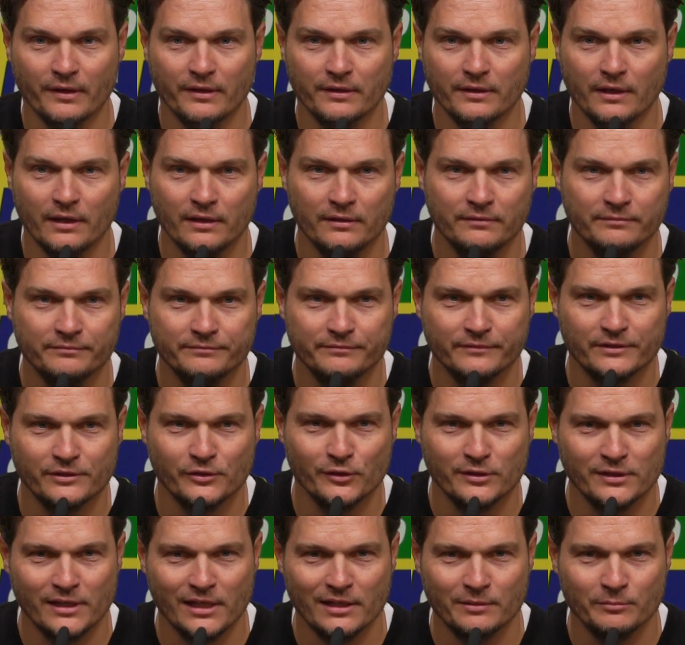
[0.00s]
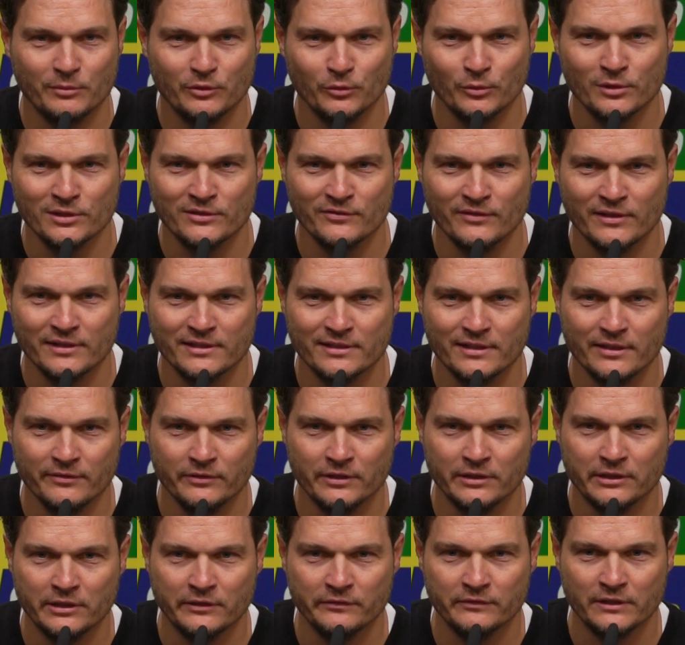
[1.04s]
ja, was soll ich sagen, mit uns wird es
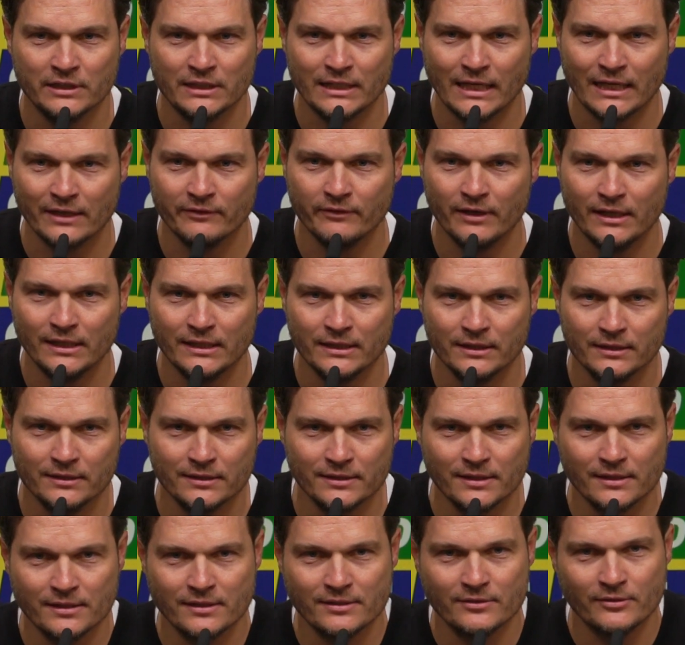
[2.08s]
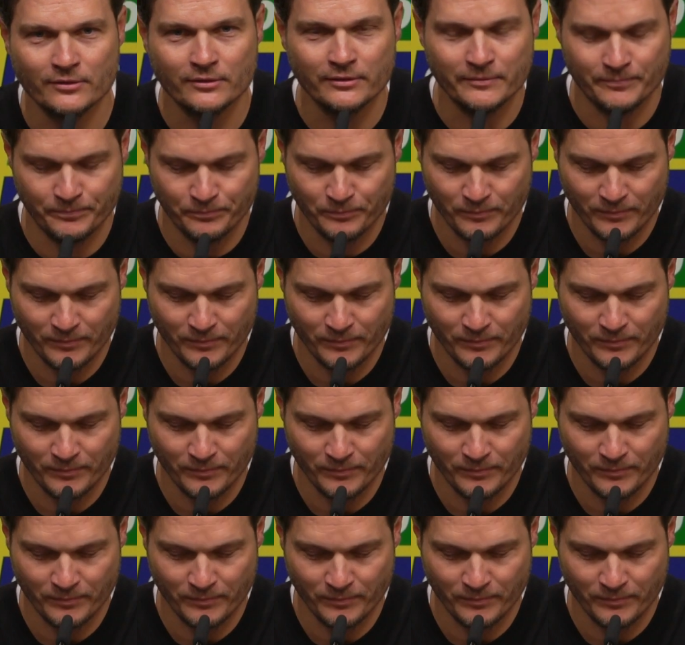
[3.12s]
definitiv nicht langweilig in dieser Saison.